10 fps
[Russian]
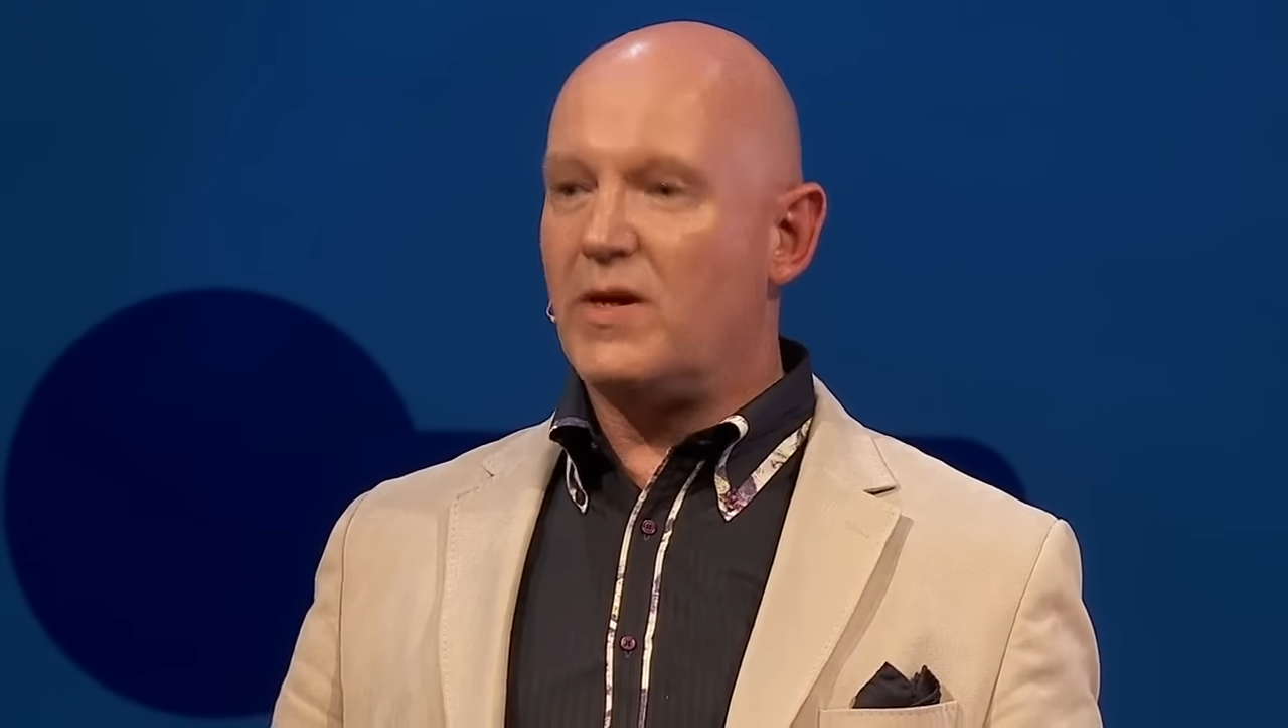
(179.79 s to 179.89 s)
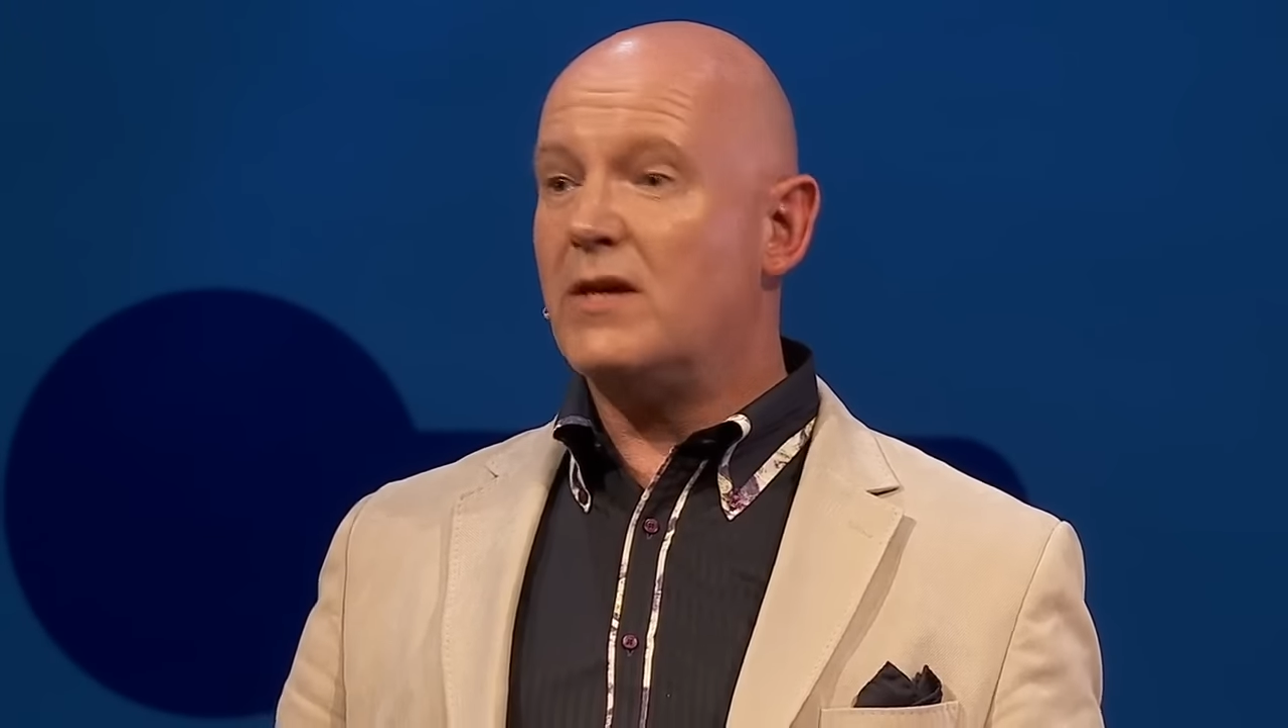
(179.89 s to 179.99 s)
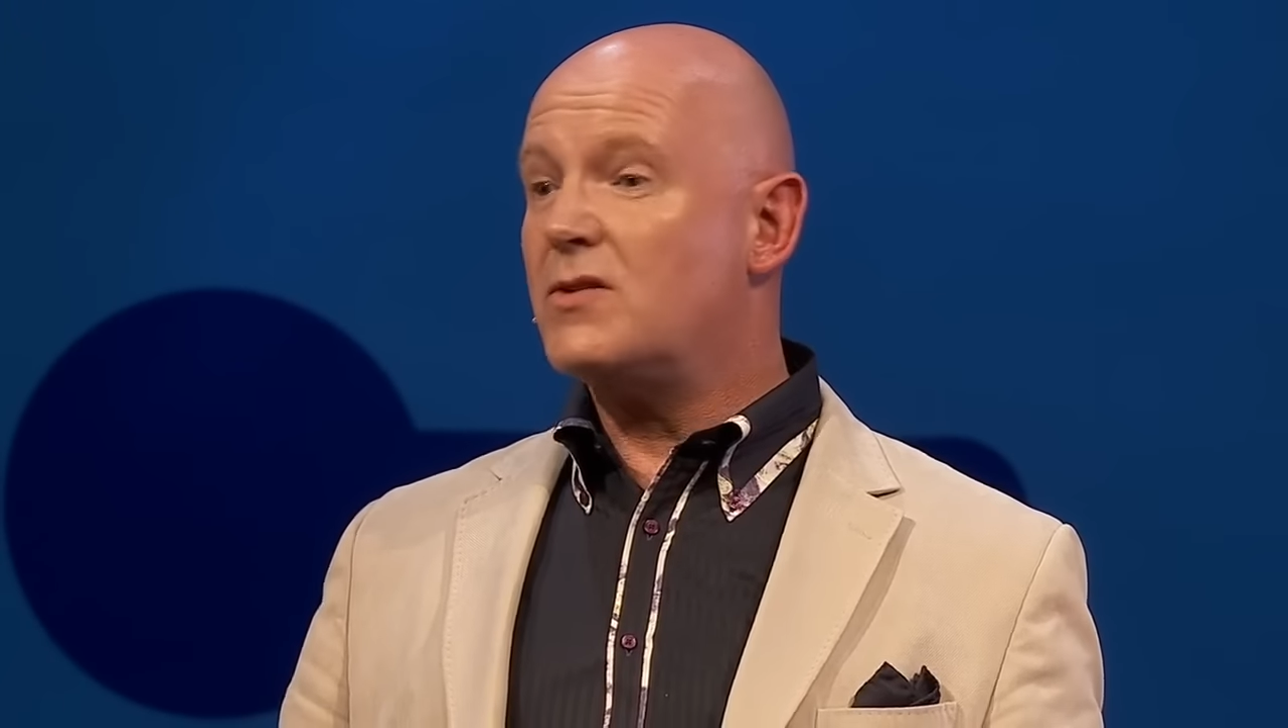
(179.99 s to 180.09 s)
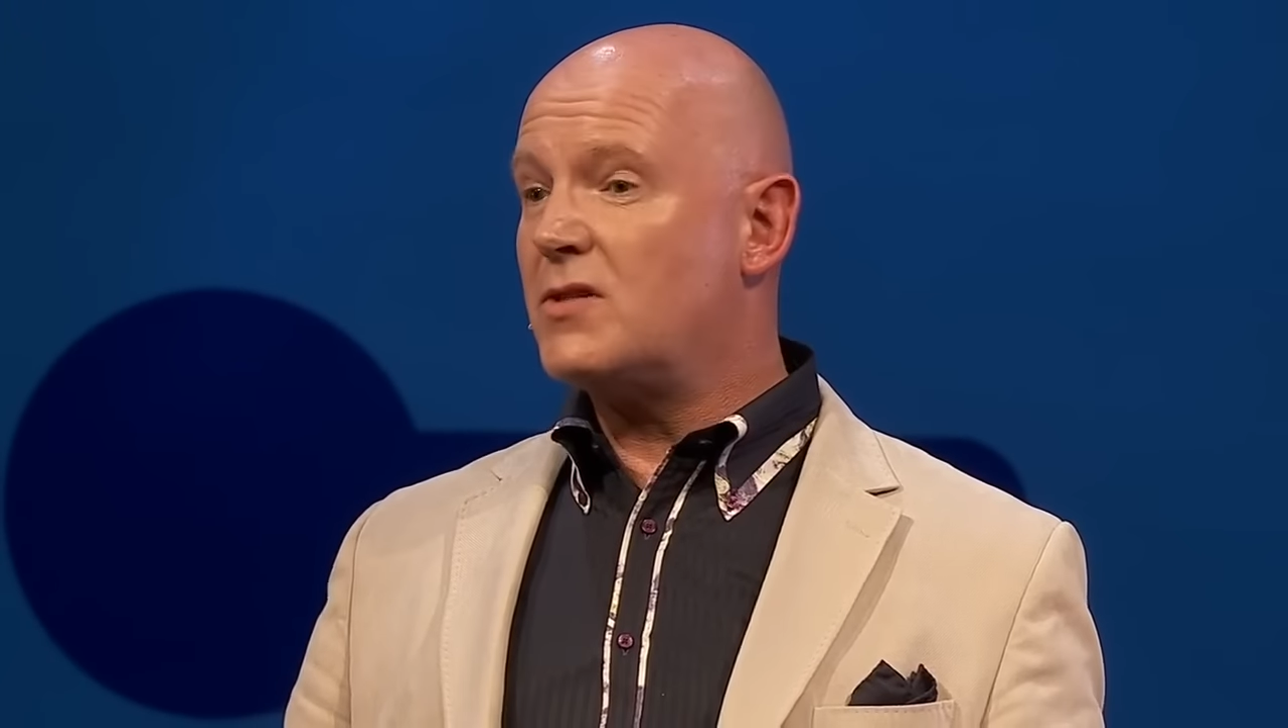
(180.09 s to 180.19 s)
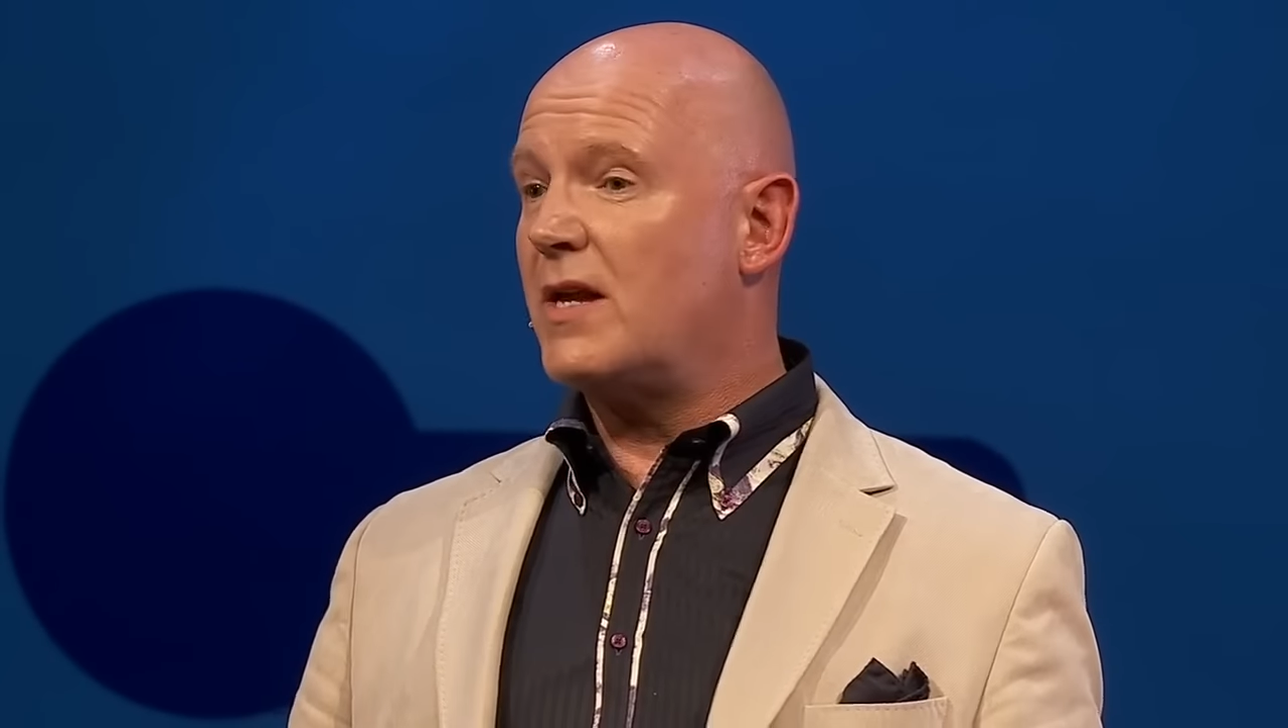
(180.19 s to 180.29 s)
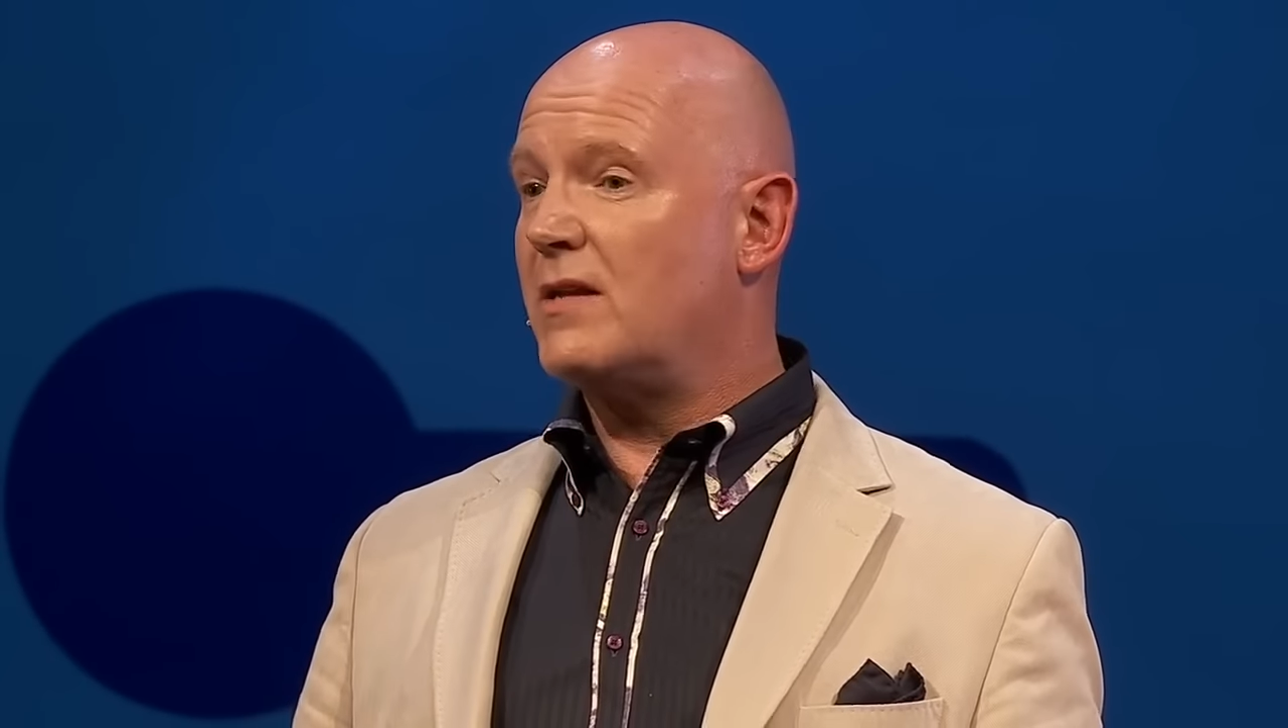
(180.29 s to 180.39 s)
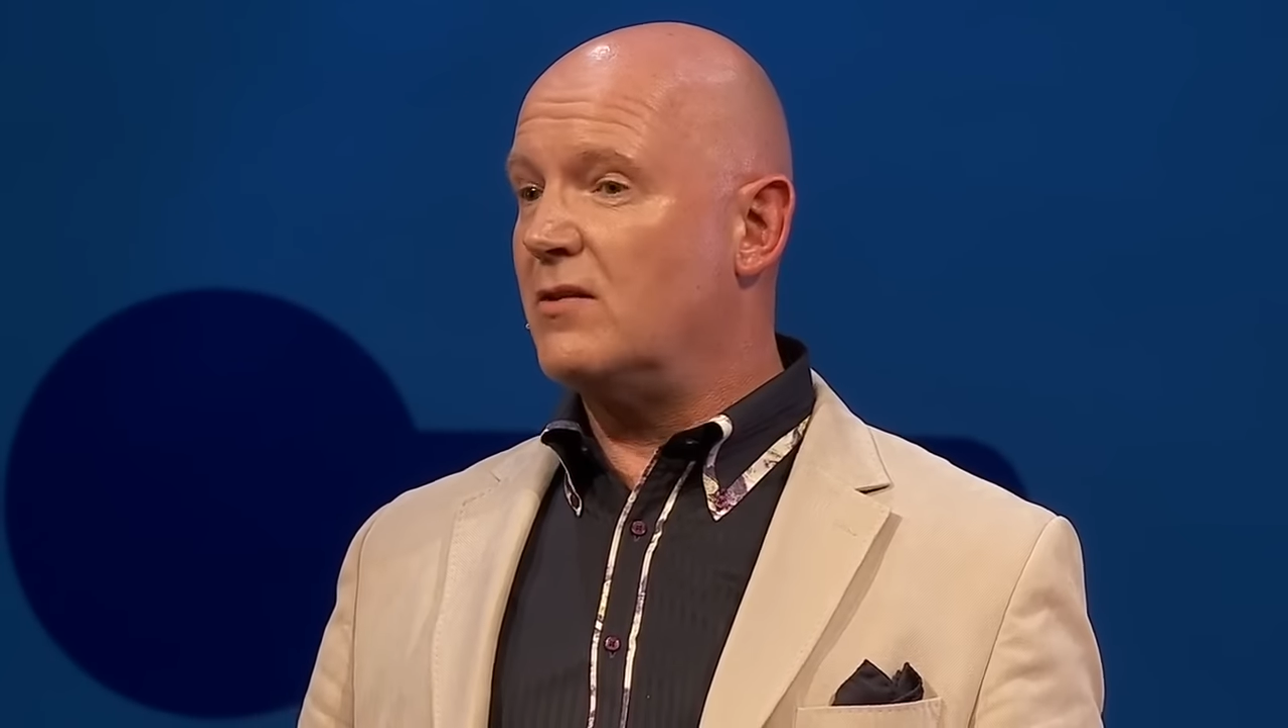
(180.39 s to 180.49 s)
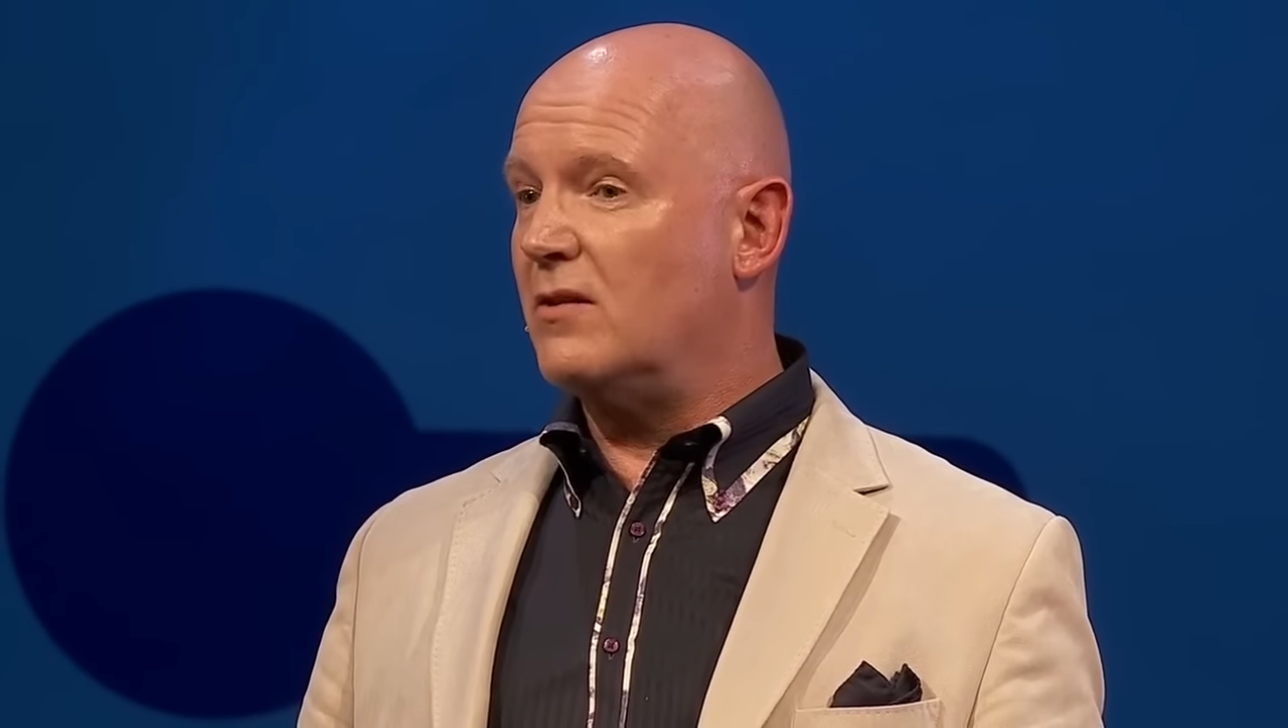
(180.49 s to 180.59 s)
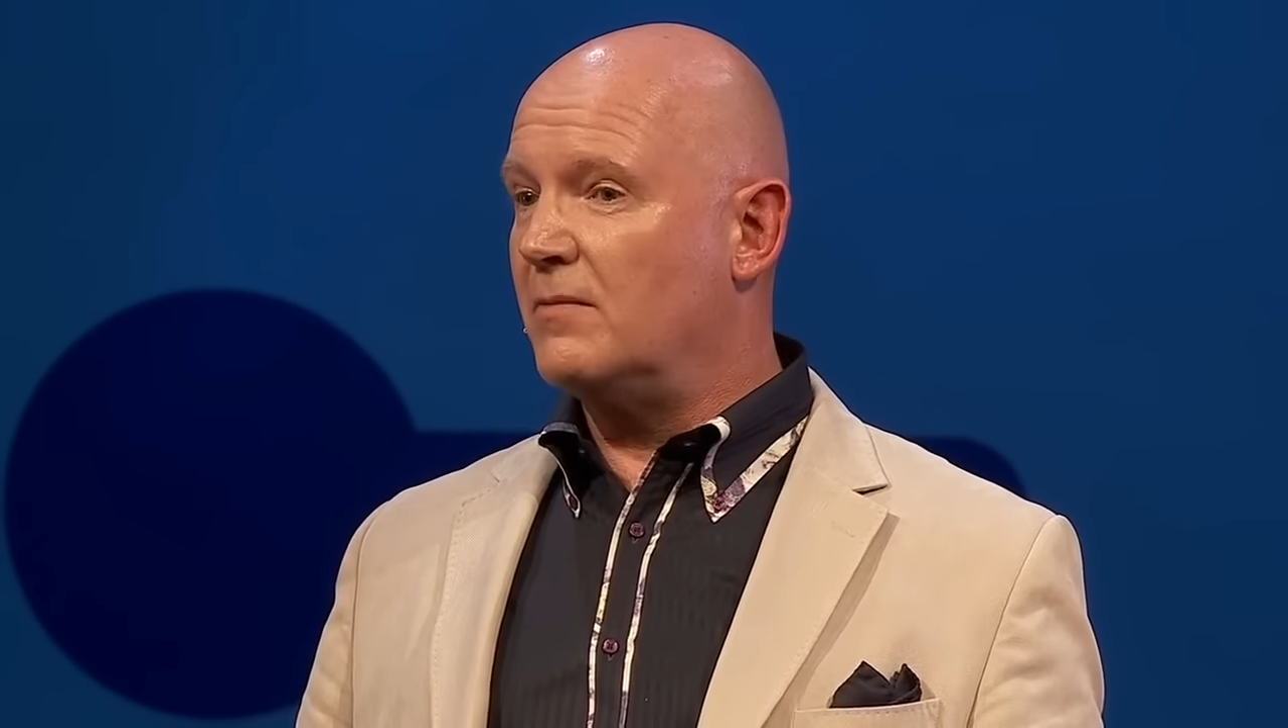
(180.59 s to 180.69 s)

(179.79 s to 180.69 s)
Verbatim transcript: если хотим,